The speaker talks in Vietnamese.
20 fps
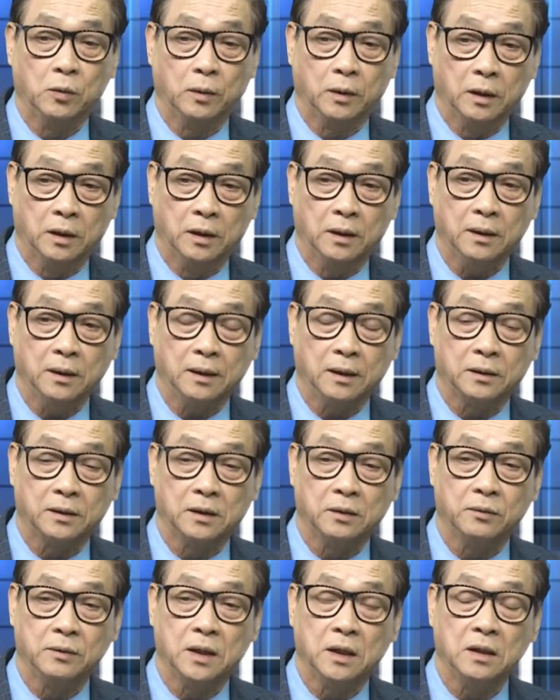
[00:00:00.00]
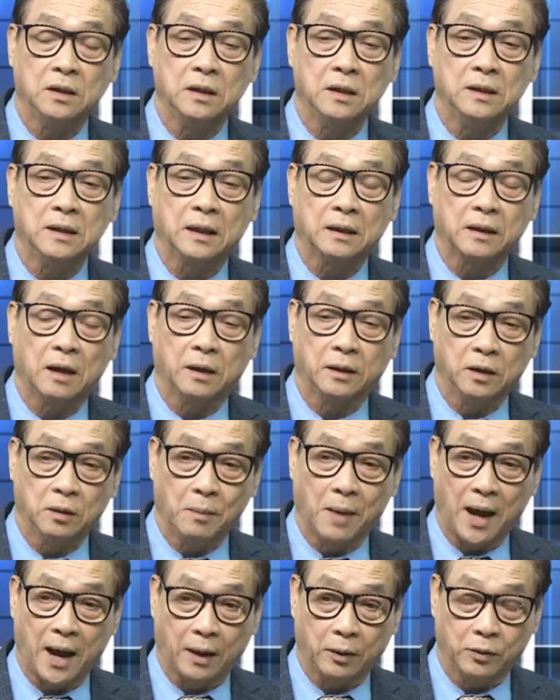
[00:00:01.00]
nữa là thưa quý vị như nhà thờ Đức
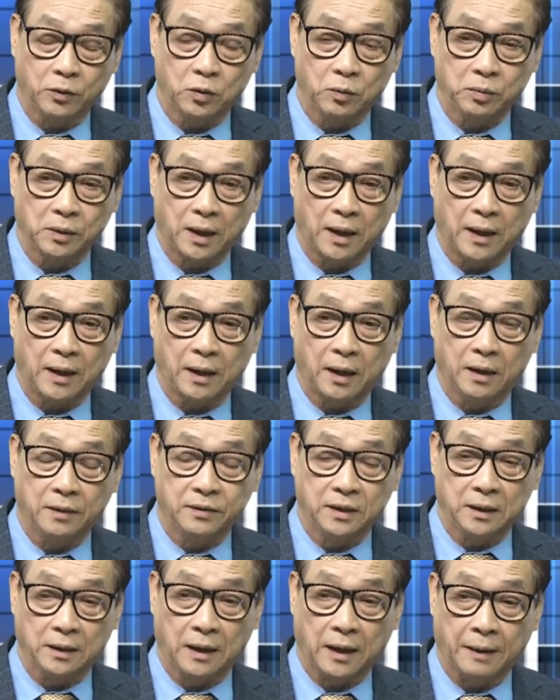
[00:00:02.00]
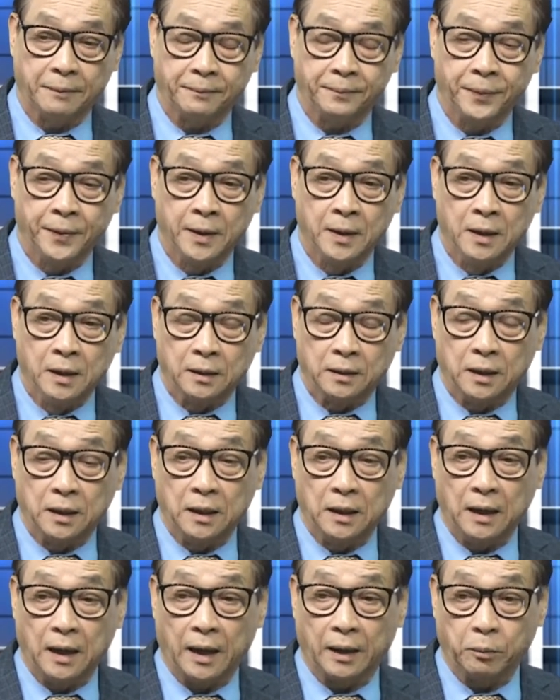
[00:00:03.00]
Bà của chúng ta ở Việt Nam
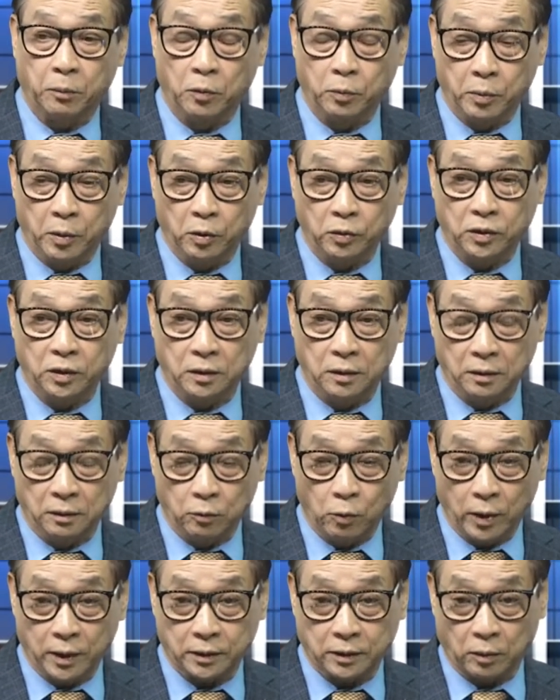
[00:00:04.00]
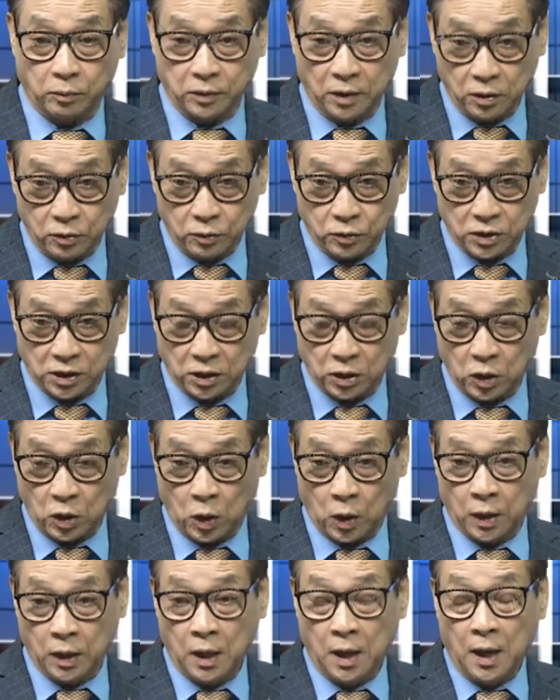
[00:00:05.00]
thì là một biểu tượng quan trọng nhất của Sài
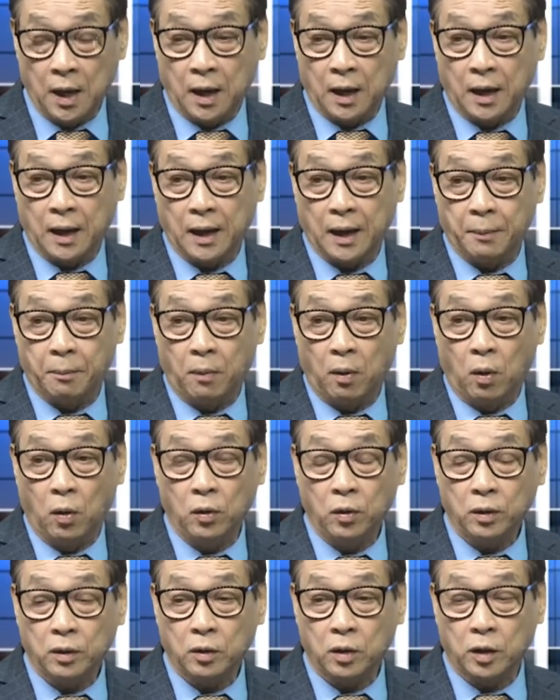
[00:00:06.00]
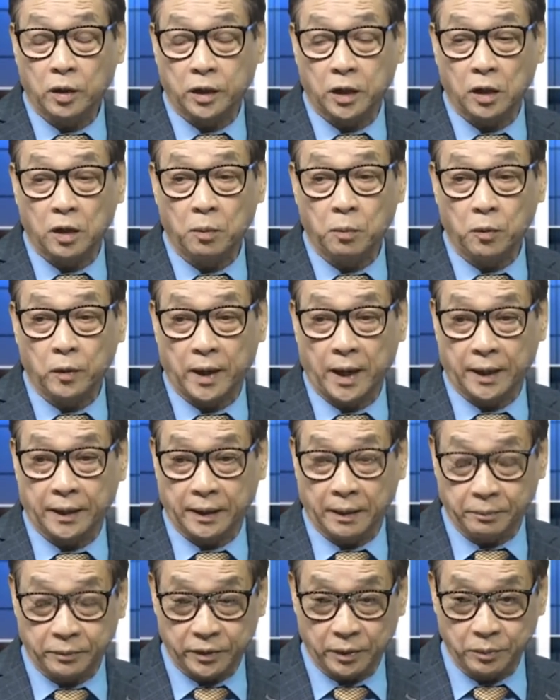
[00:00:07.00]
Gòn là mỗi chỉ có
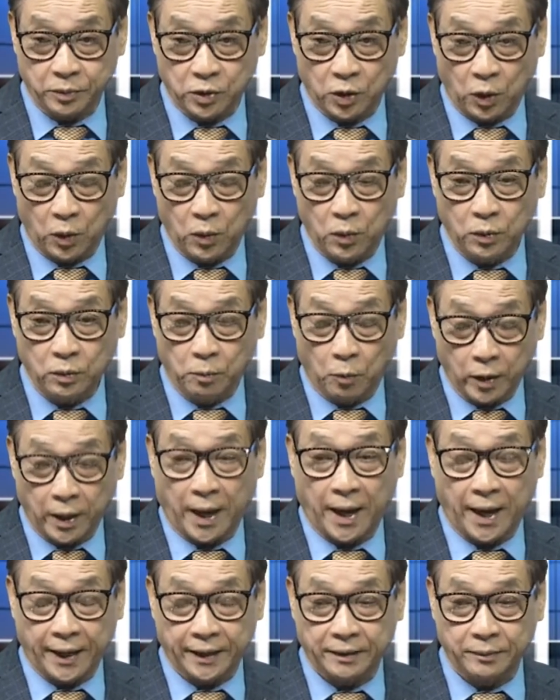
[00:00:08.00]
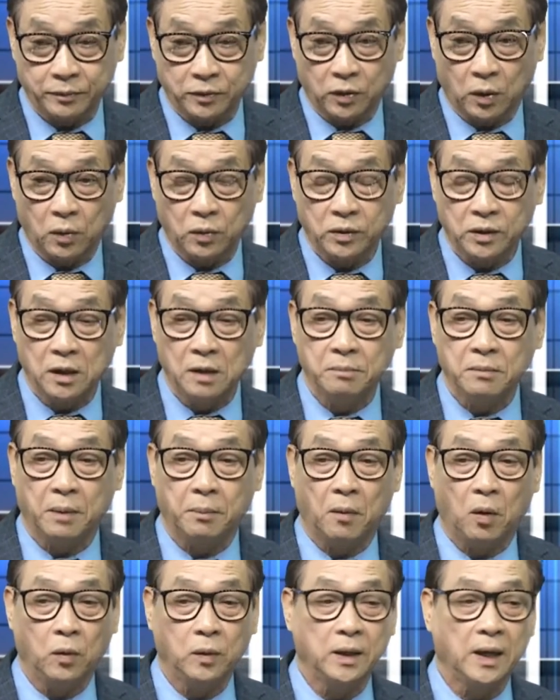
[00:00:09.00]
1.500 chỗ, 1.200 chỗ nhưng mà
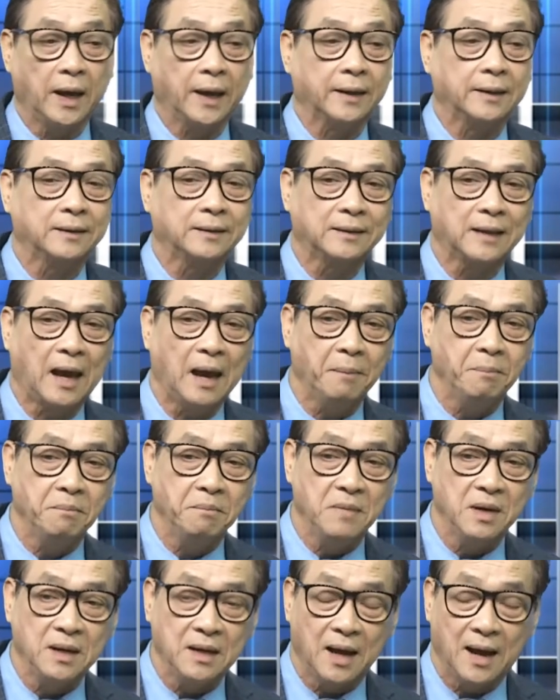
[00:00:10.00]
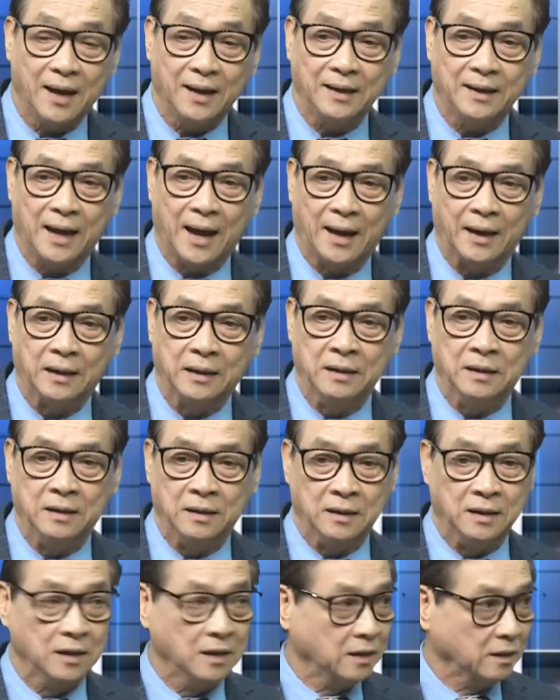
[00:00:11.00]
mỗi ngày 82.000
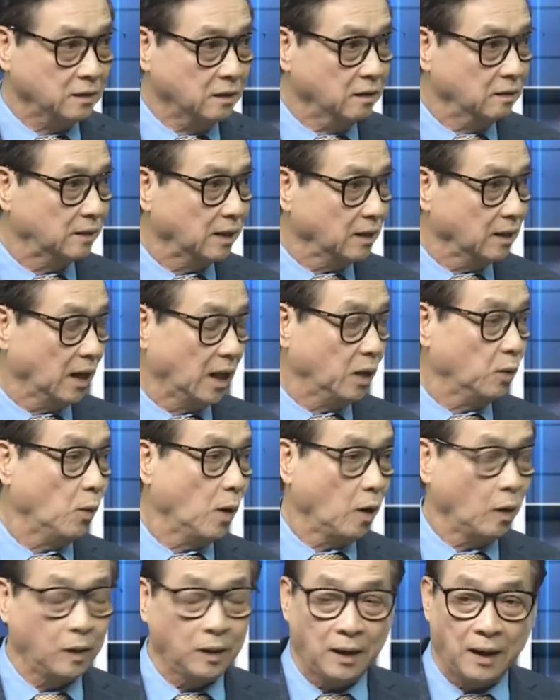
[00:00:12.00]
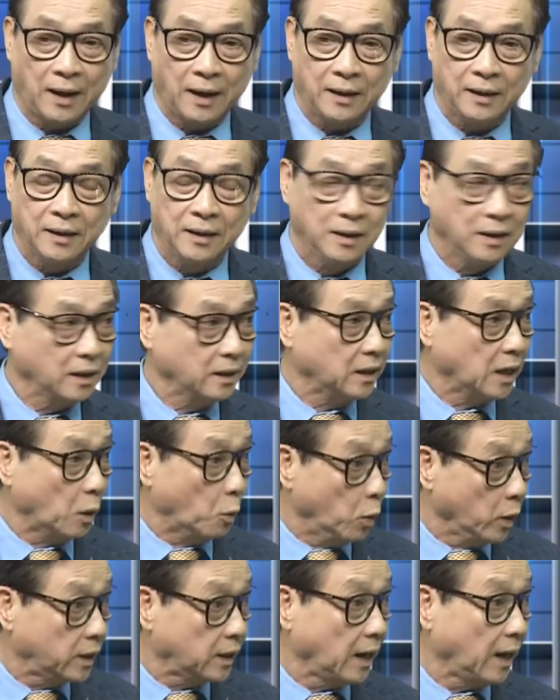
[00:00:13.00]
người dự thánh lễ qua online và
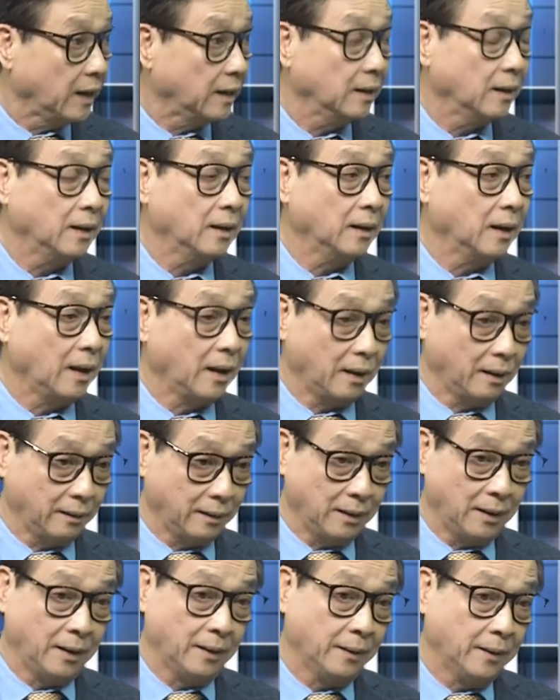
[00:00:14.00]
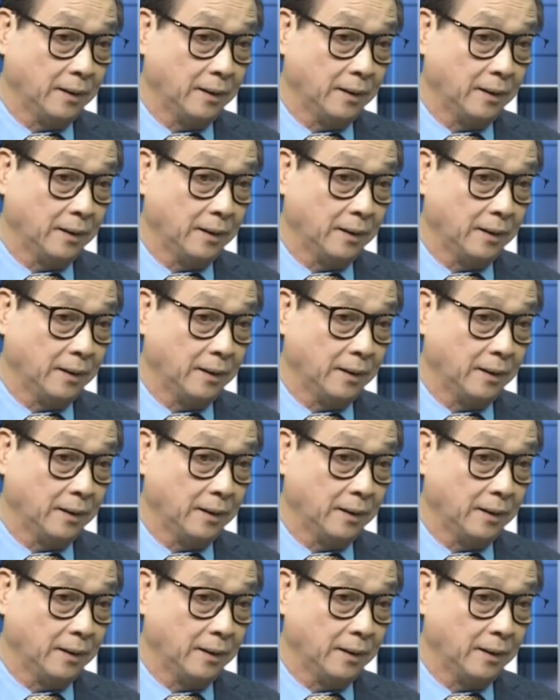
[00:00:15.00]
weekend là là, là